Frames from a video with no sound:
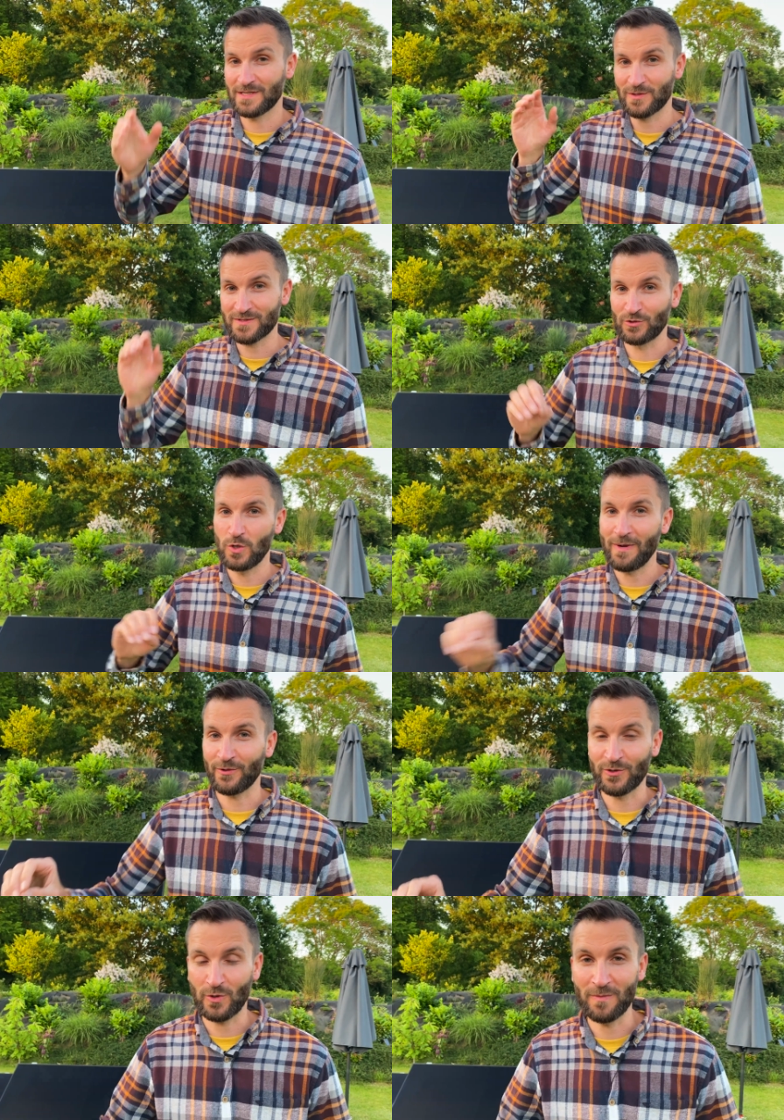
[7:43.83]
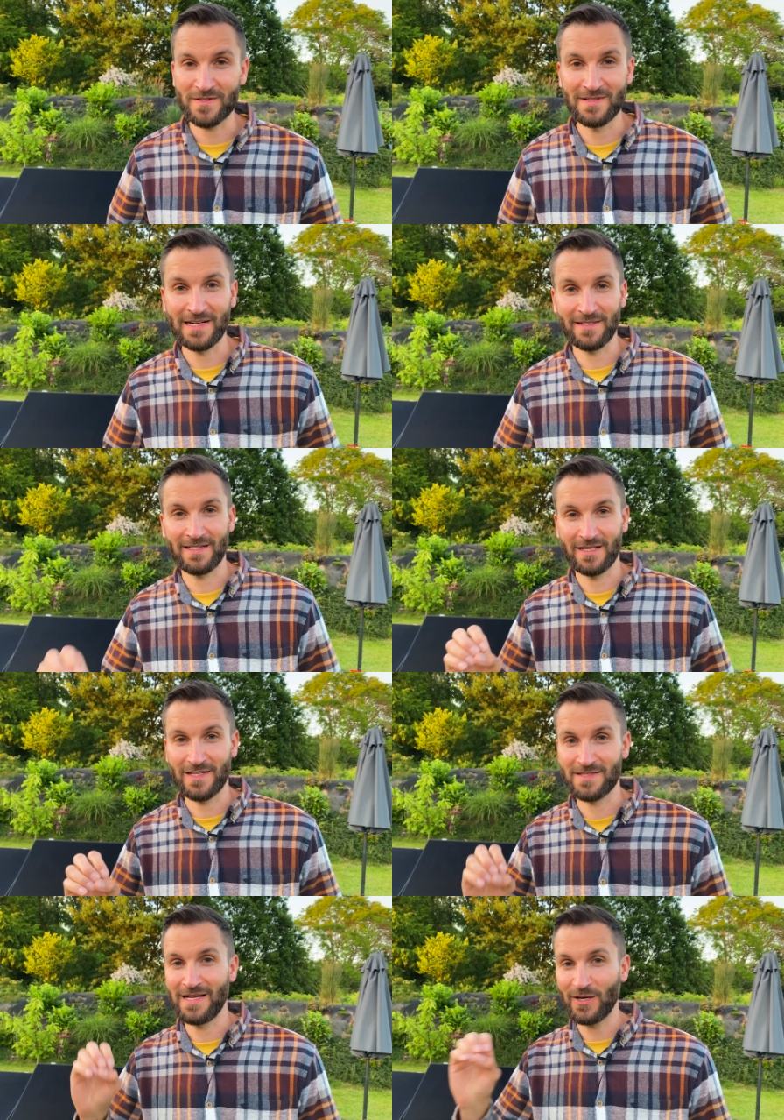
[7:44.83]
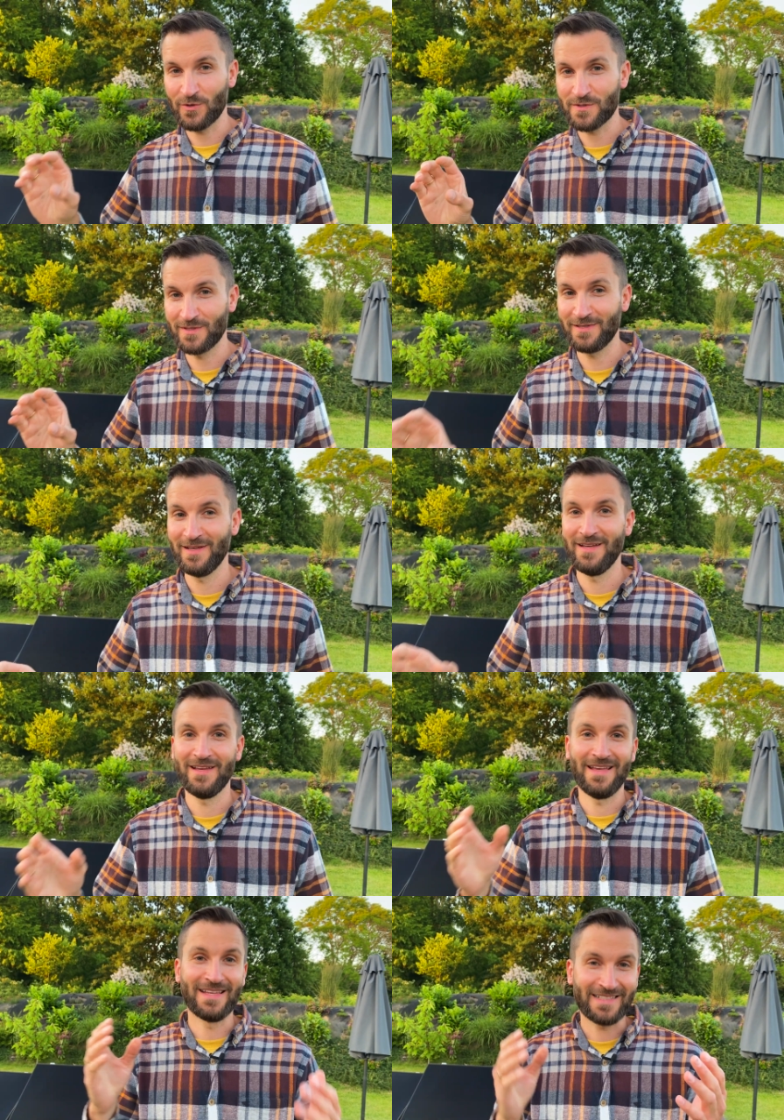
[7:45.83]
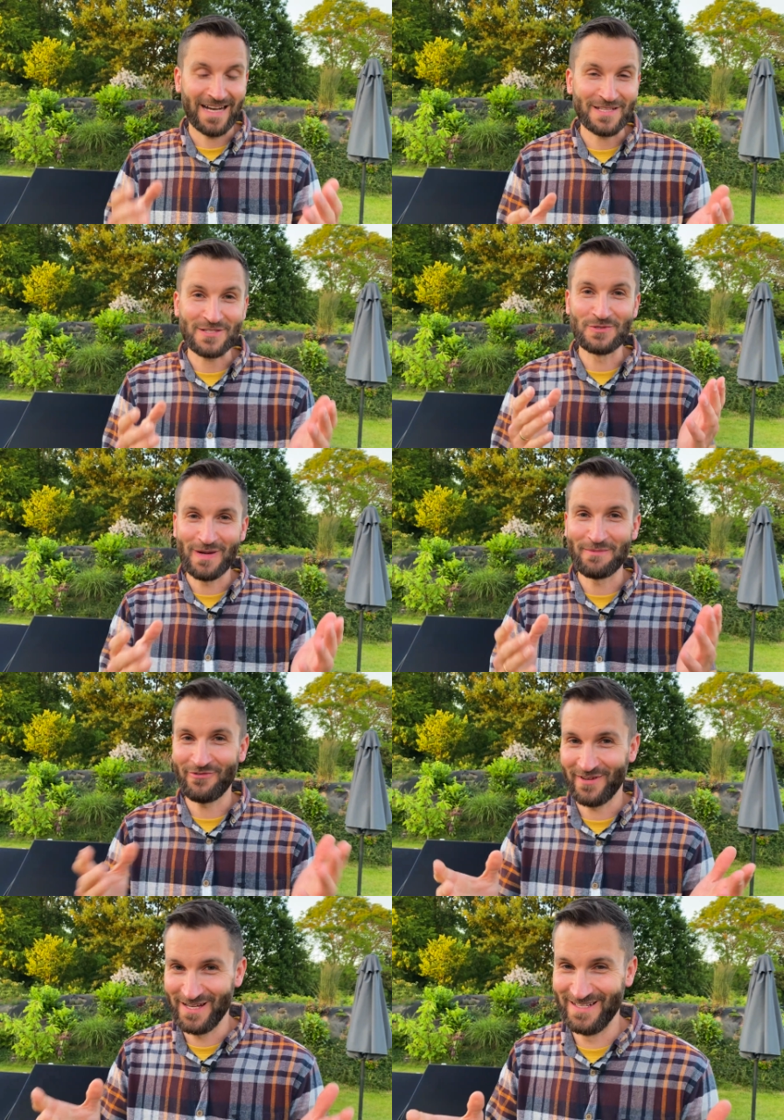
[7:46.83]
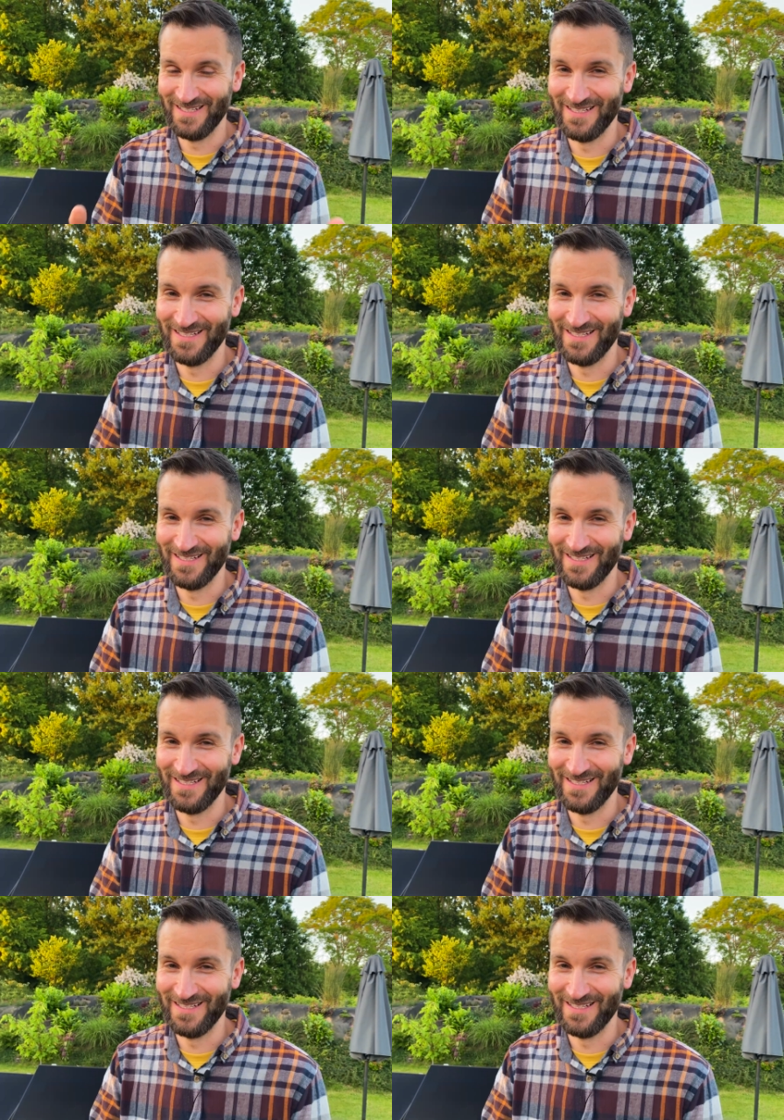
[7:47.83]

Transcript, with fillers: Ansonsten kümmert euch darum, dass ein Elektriker das nachrüstet. Ich kann es nur empfehlen.